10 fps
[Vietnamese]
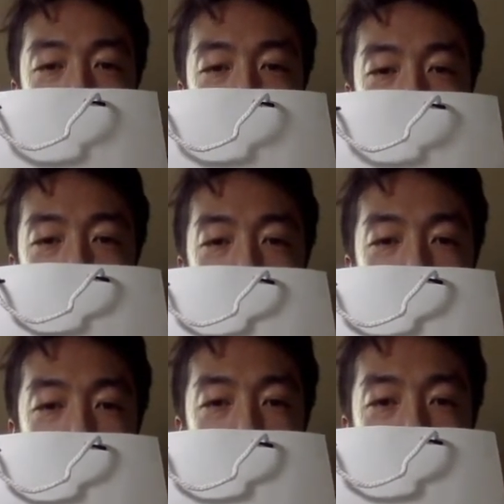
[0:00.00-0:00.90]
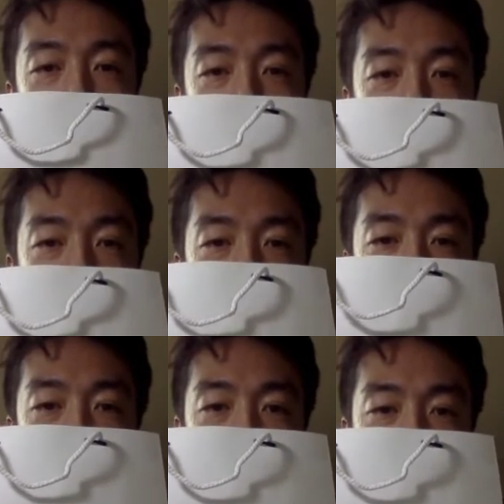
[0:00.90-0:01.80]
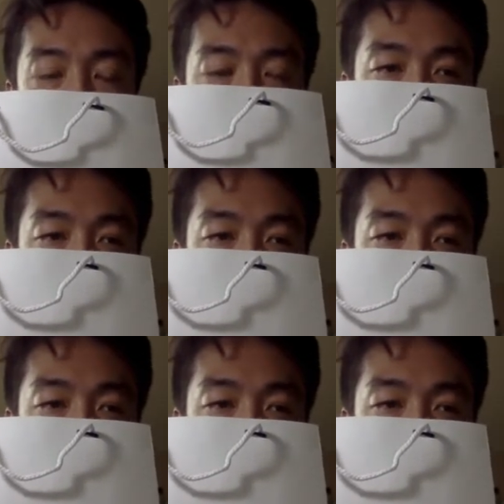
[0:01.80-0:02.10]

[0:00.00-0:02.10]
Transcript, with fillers: Món quà đó đó là một cũng là một cuốn sách